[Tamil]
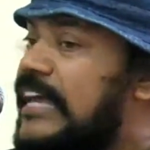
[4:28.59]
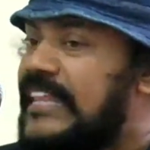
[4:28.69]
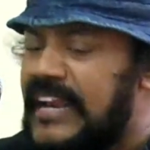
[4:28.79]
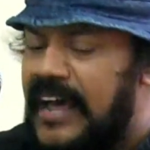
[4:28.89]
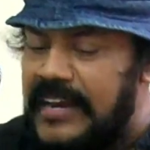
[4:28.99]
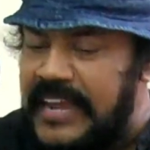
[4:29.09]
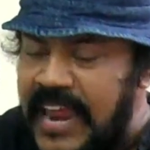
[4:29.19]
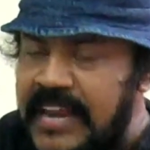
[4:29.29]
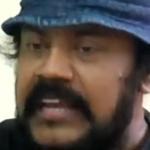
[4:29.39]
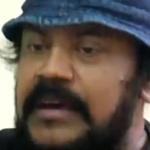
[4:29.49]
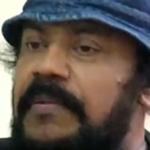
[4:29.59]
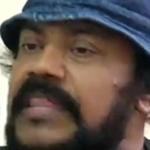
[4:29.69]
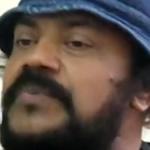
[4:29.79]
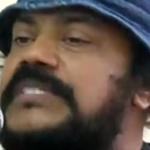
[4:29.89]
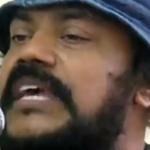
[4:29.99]
இதை நான் ஏன் இங்கு
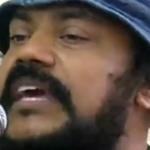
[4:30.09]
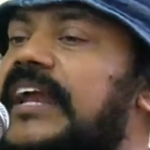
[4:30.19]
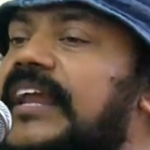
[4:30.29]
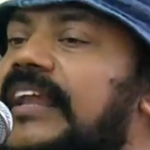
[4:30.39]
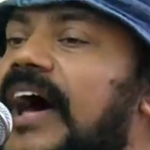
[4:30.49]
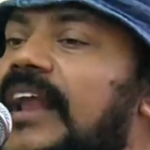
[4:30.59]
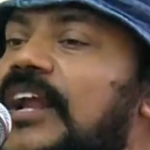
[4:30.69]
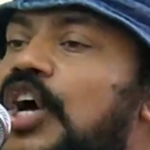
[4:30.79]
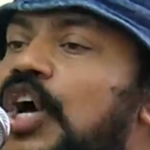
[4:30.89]
பதிவு செய்கிறேன் என்றால்